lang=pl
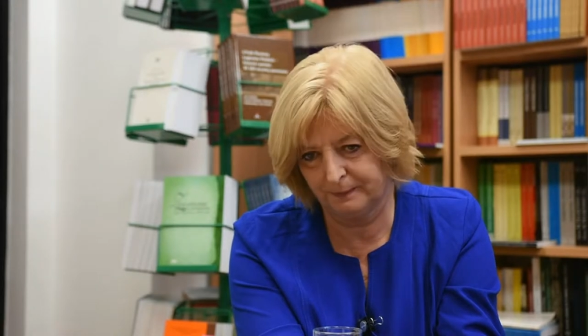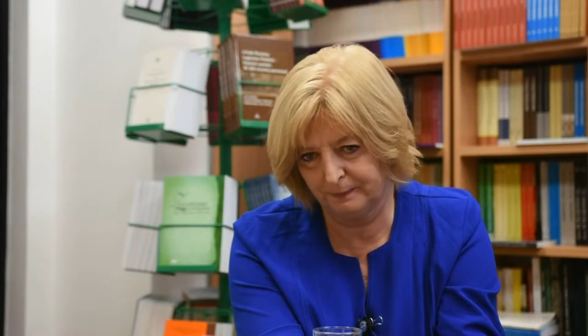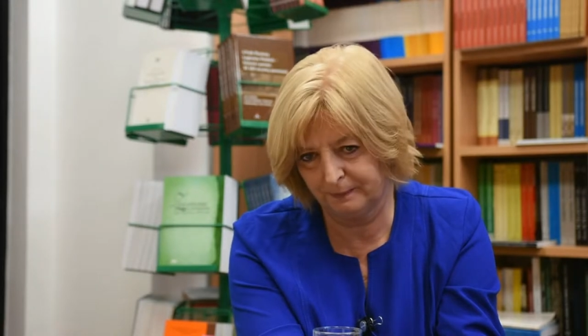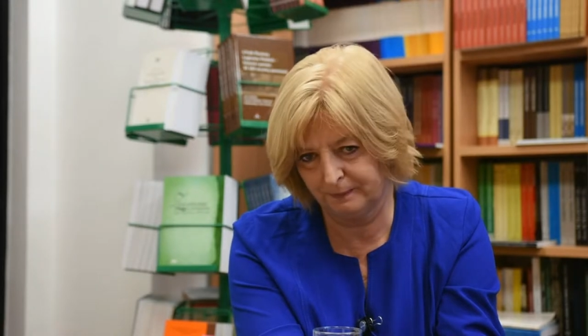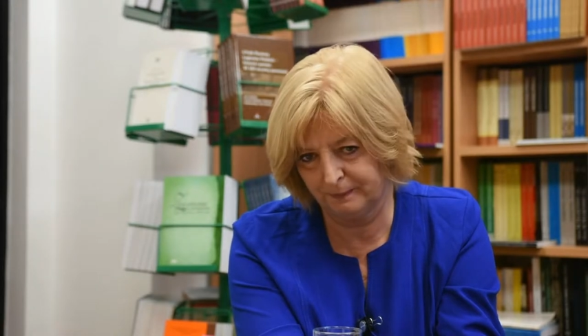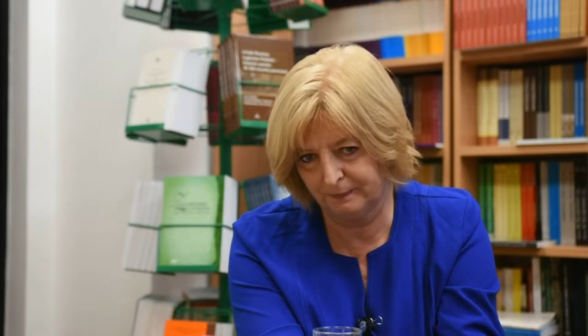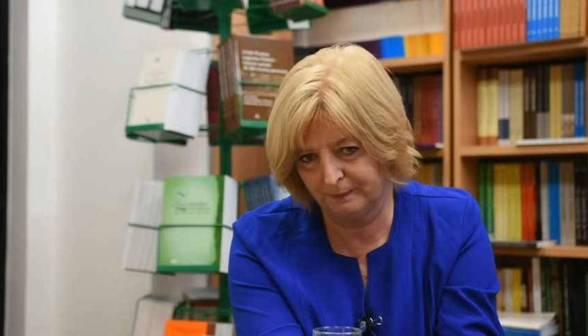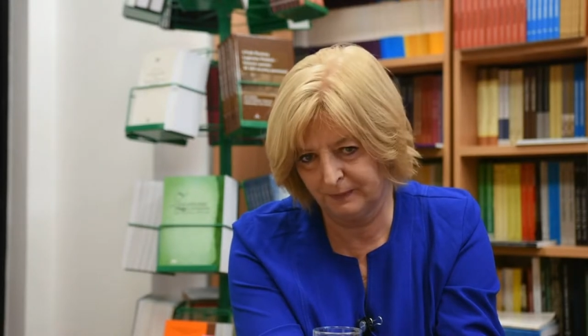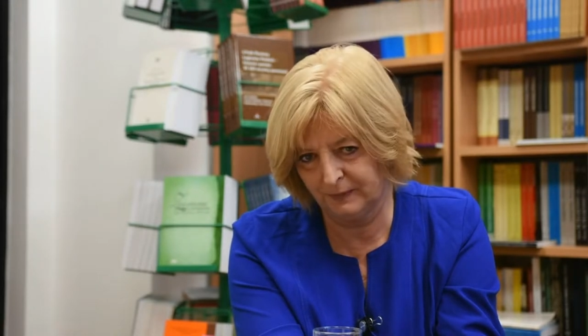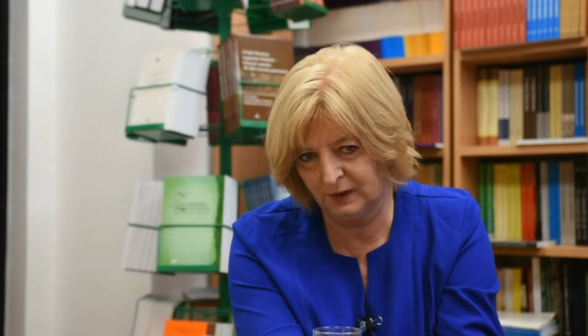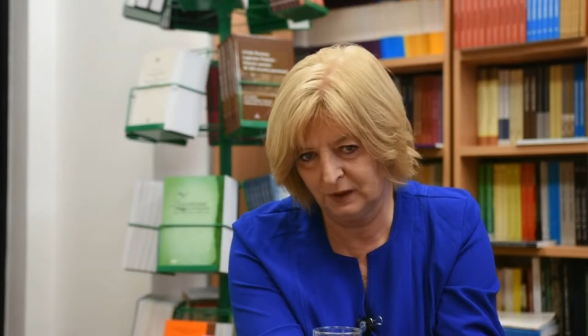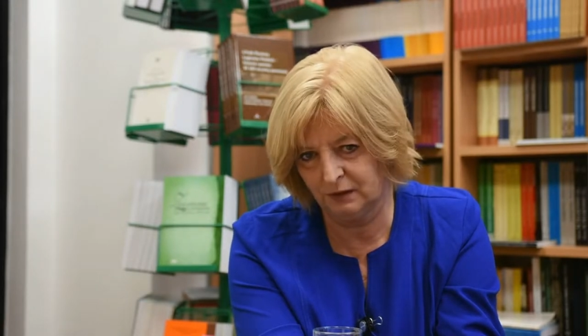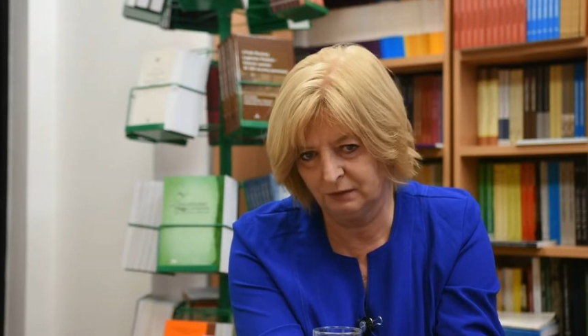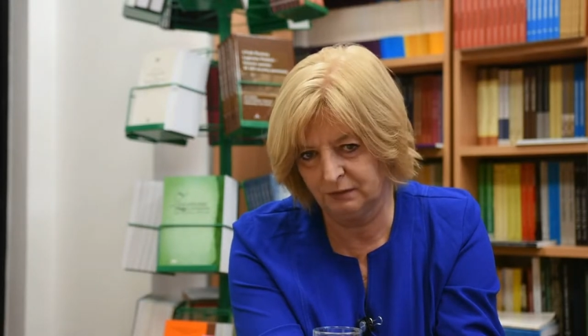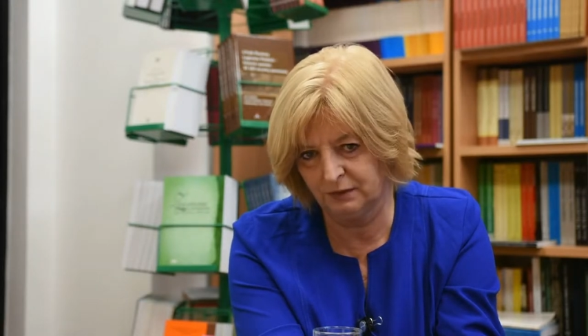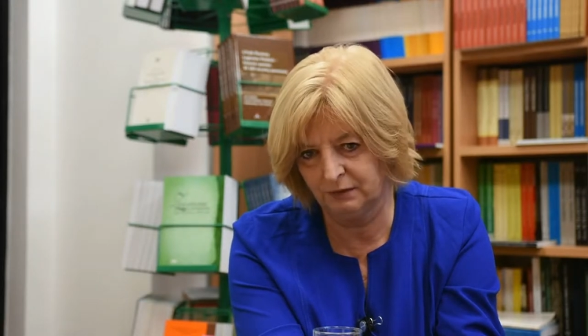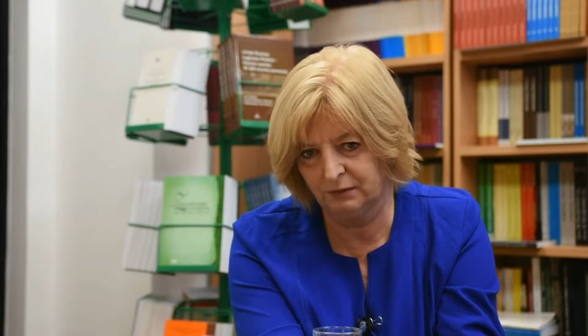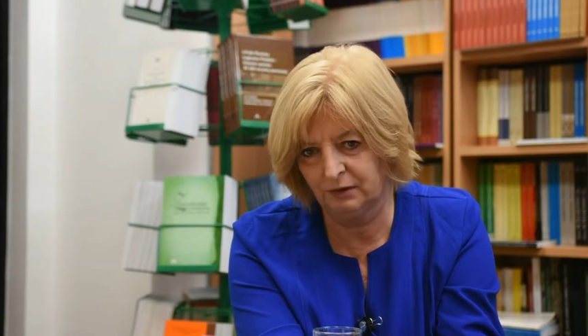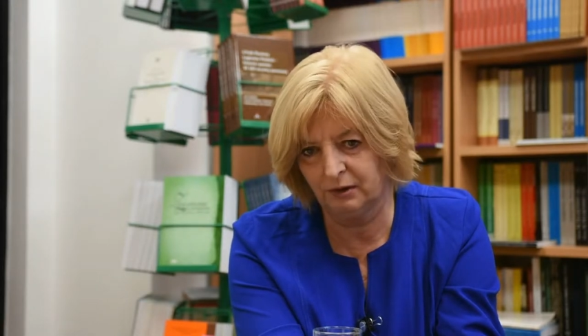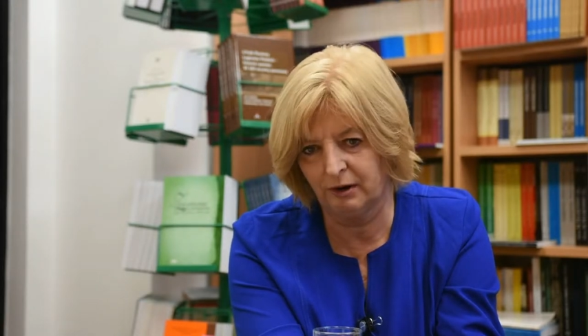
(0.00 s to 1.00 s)
mm, no,
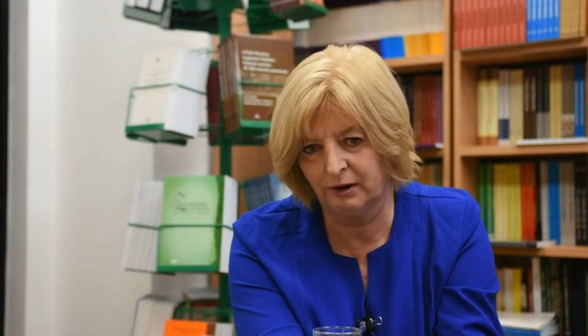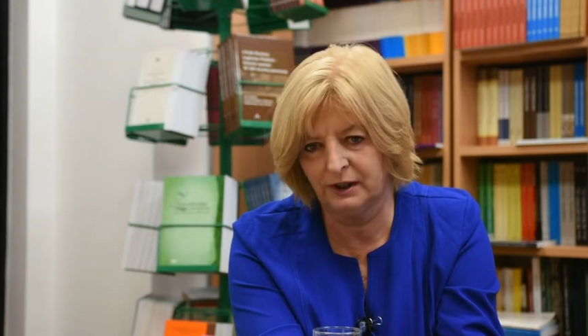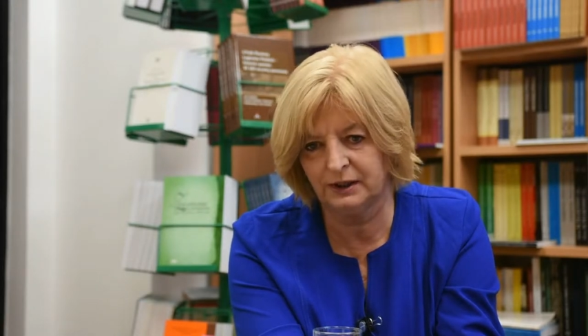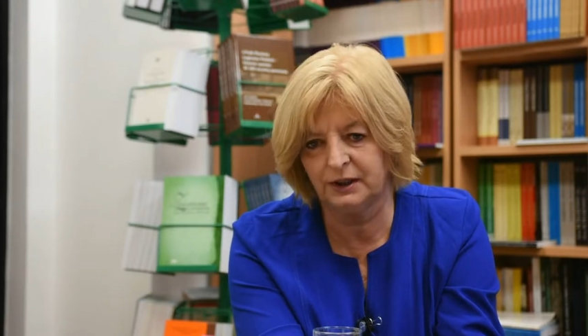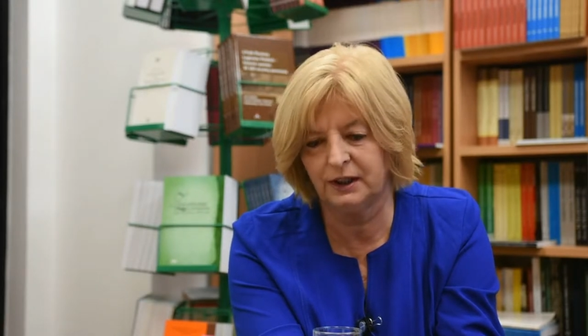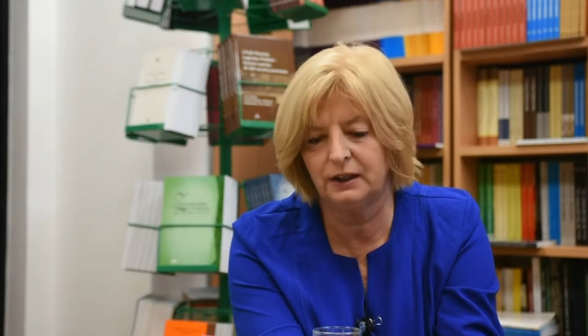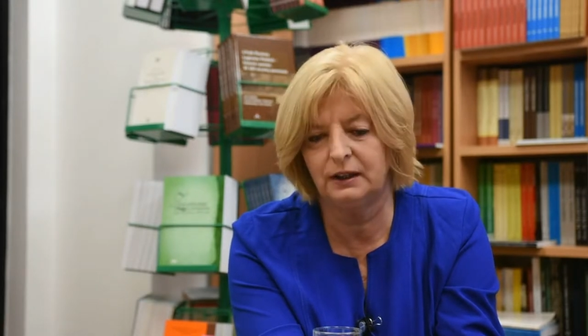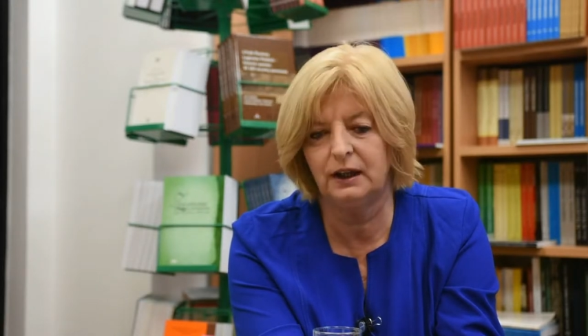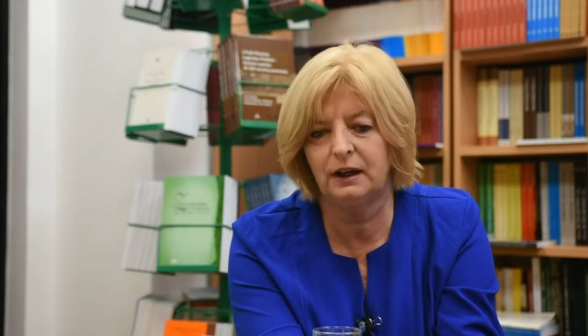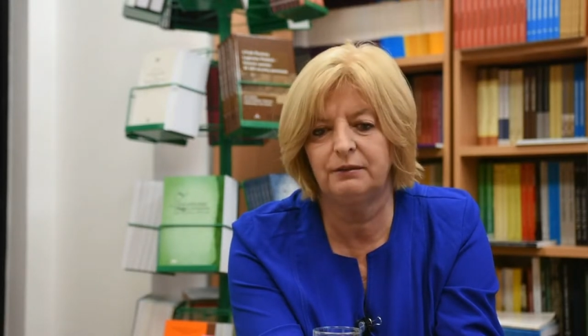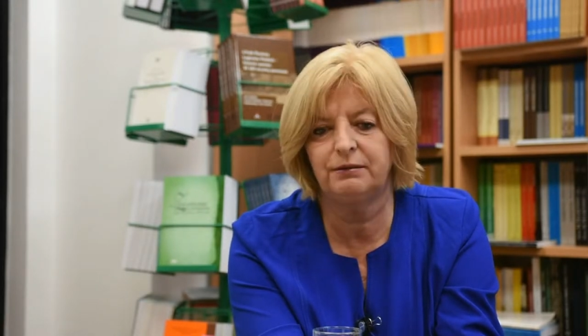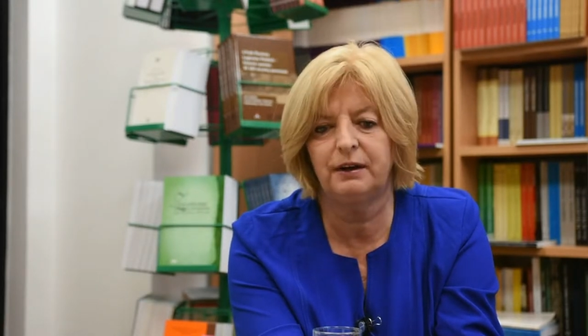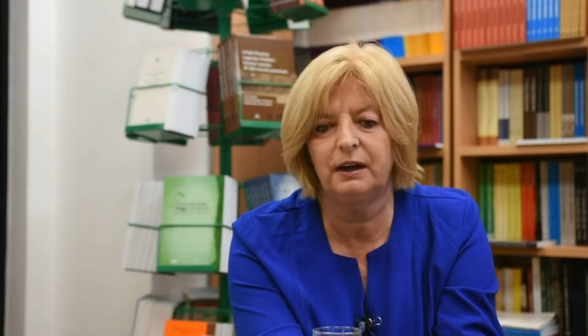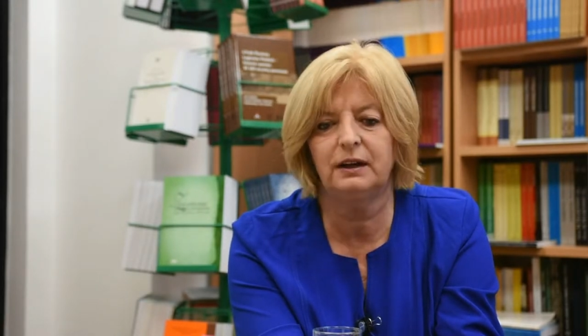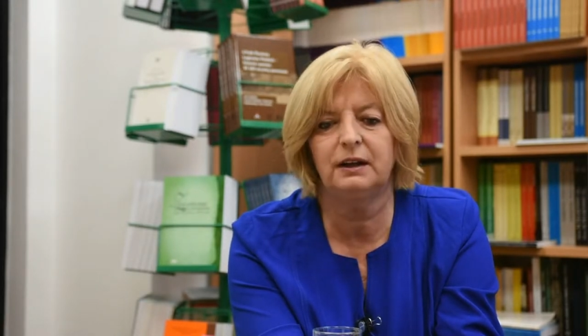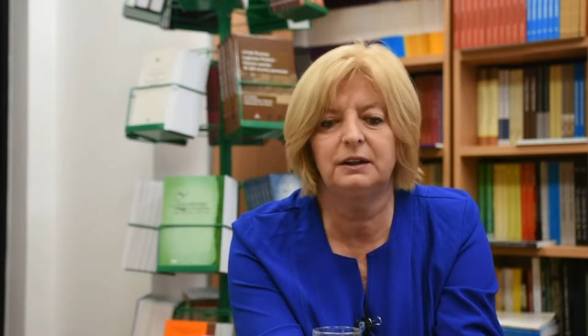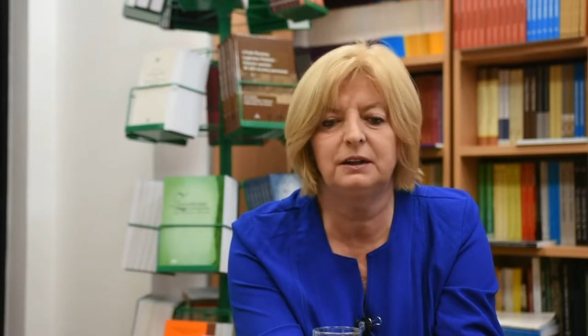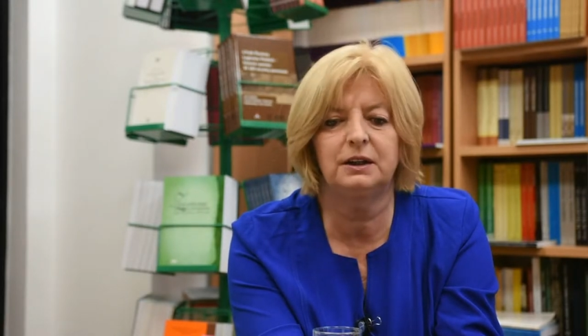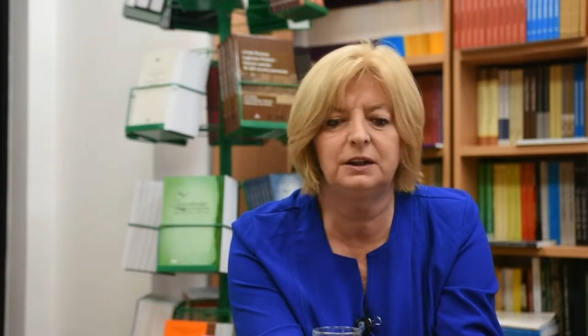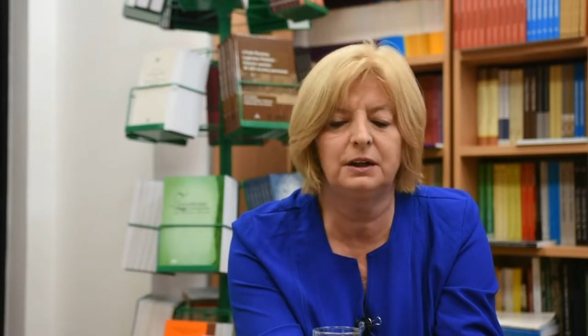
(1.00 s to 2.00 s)
wywoła ten
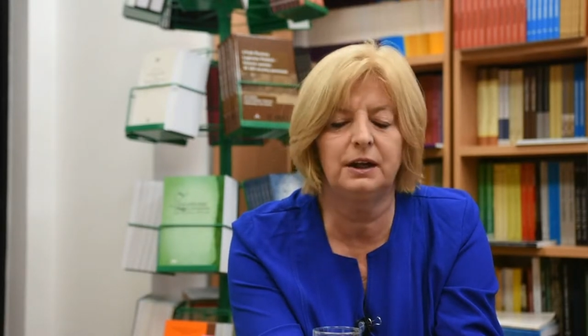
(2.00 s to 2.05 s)
efekt,